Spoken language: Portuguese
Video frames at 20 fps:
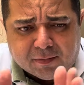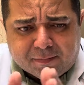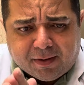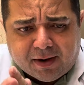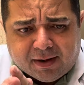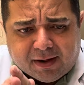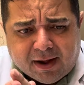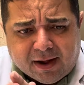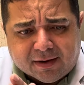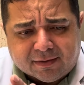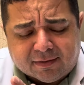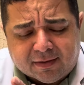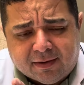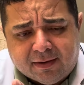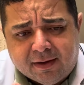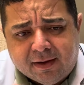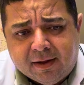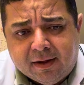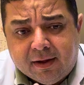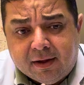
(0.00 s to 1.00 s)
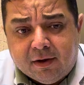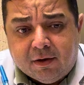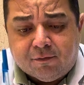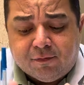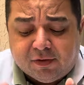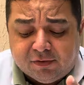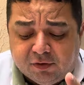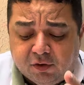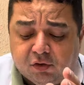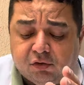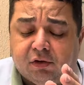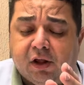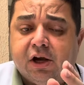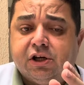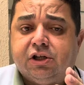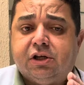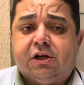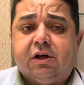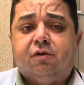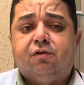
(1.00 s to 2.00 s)
para casa. Fazer o
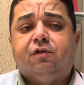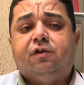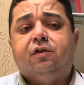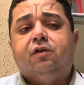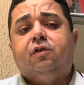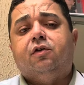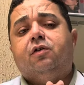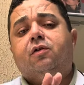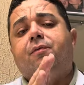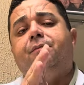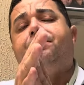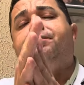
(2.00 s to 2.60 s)
teste aqui com o senhor.